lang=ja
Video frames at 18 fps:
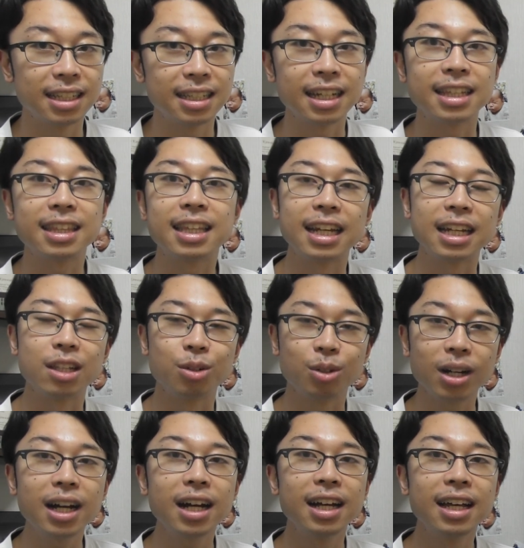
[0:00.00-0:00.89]
であったりと
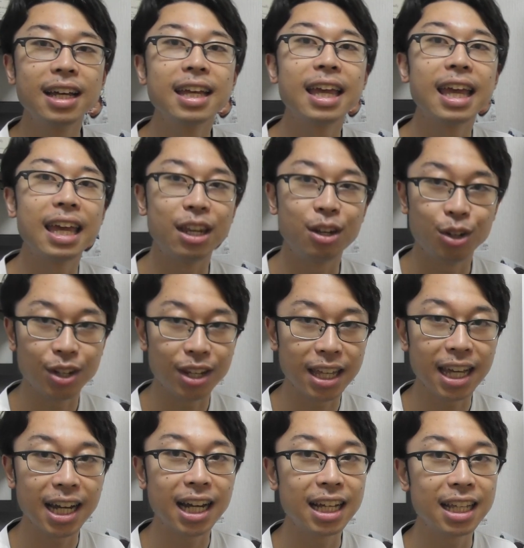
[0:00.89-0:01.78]
か
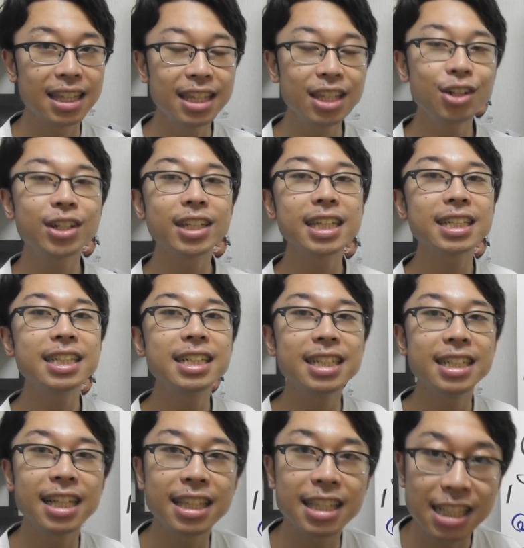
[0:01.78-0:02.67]
ヘルニアっていう形
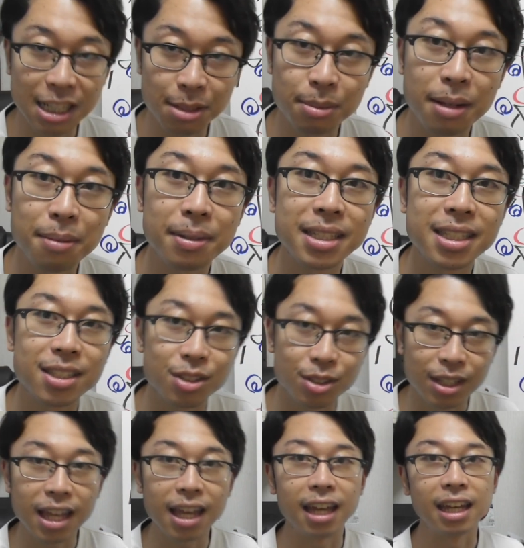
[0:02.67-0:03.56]
になってしまいます
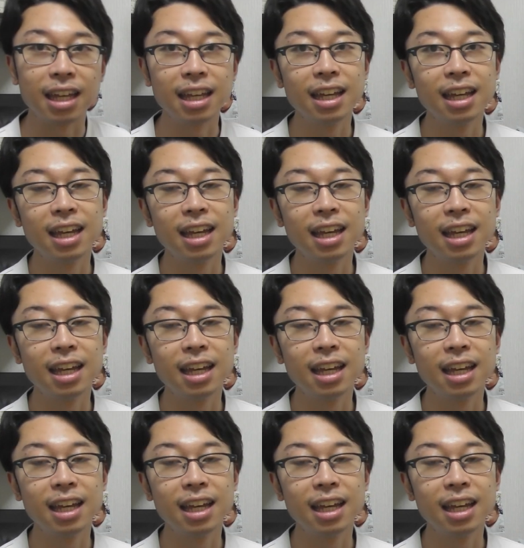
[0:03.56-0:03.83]
ので、